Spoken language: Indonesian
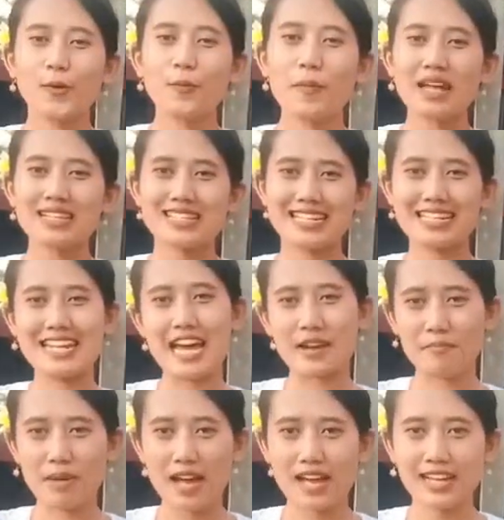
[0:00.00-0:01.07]
Umat
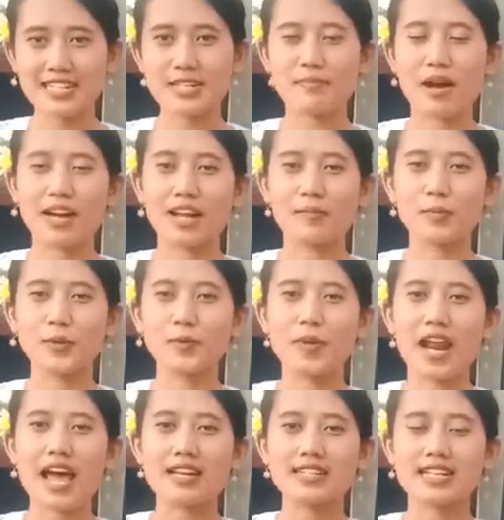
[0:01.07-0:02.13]
sedharma dimanapun
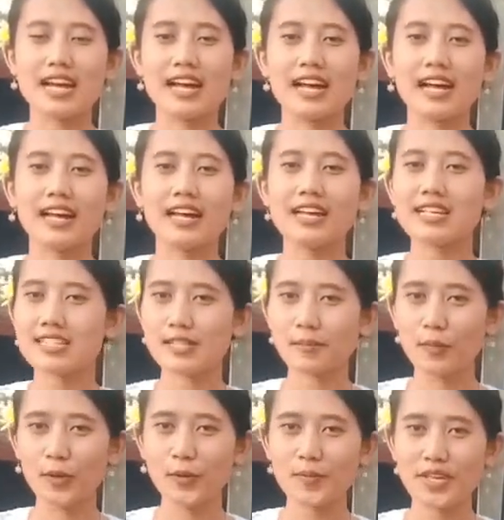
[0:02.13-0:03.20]
berada,
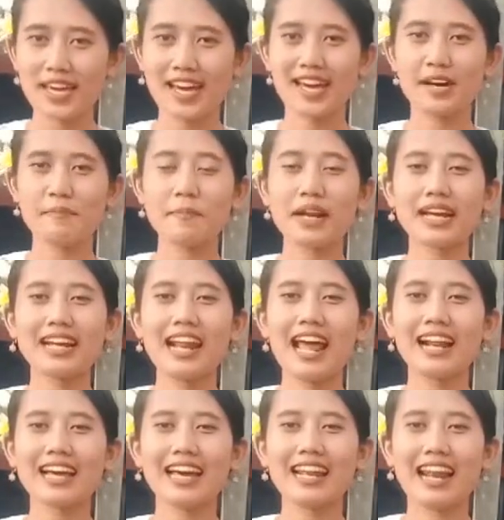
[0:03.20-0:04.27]
sebelumnya
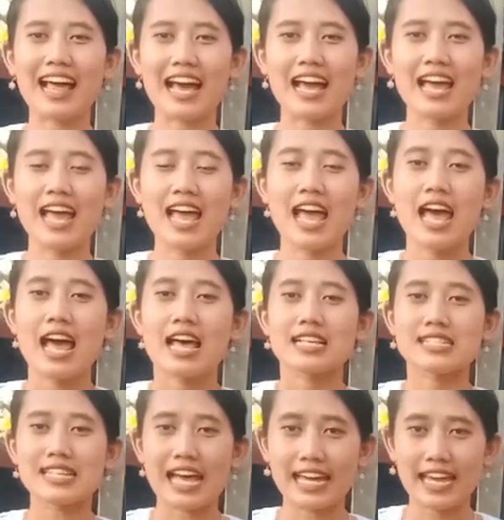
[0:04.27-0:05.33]
perkenalkanlah,
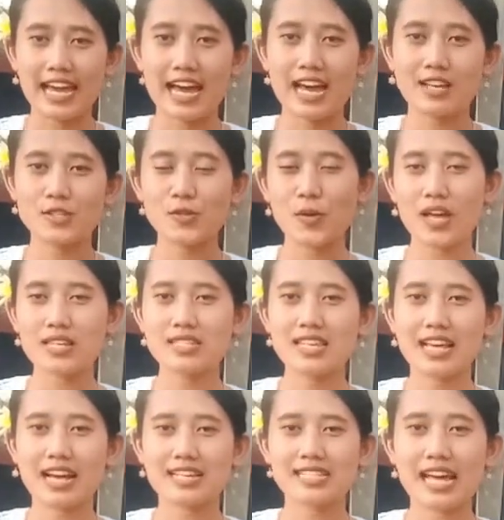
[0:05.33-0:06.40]
saya
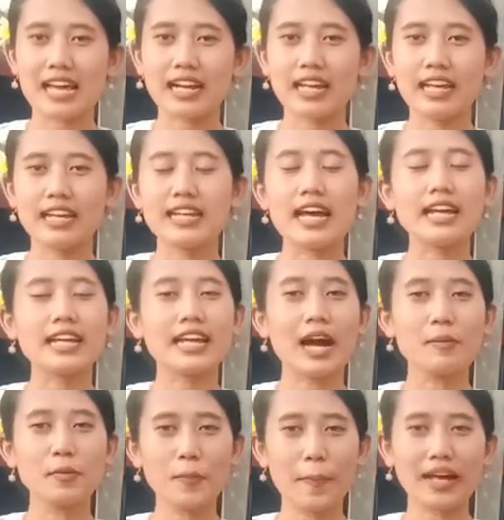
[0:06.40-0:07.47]
Sulastika Sari dari
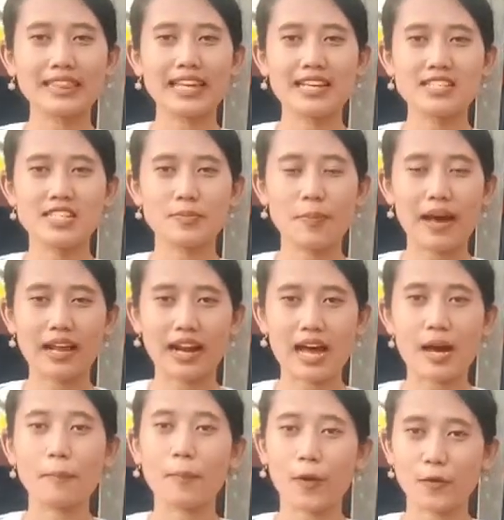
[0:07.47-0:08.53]
Kabupaten Jepara,
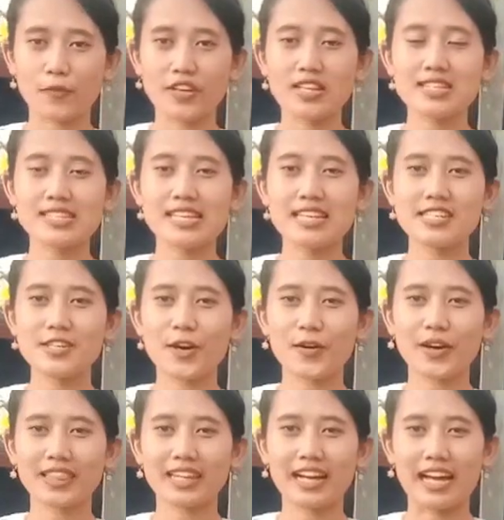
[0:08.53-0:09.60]
Provinsi
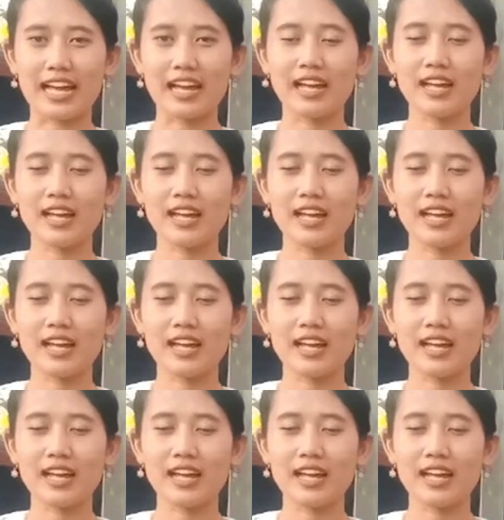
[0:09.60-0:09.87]
Jawa Tengah.